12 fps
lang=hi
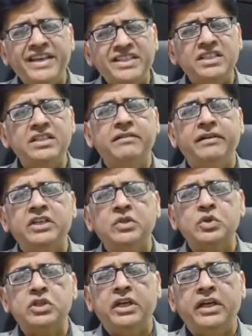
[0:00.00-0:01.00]
ऐसी
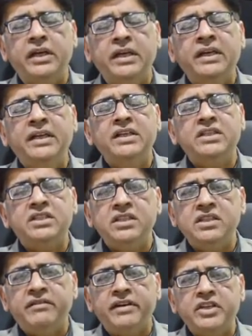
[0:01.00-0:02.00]
दवाइयों से है
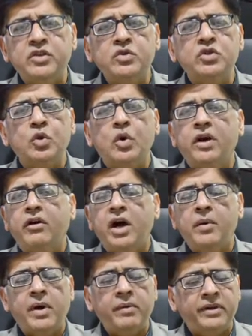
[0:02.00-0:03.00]
जिन दवाइयों जो
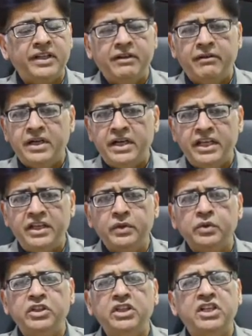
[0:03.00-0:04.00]
ख्वाब आवर दवा नहीं
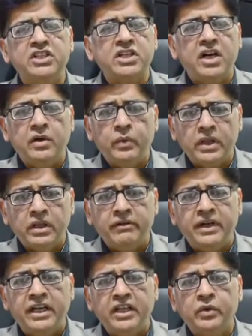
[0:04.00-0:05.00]
होती नशा आवर
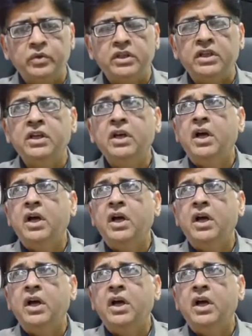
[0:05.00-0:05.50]
दवा नहीं होती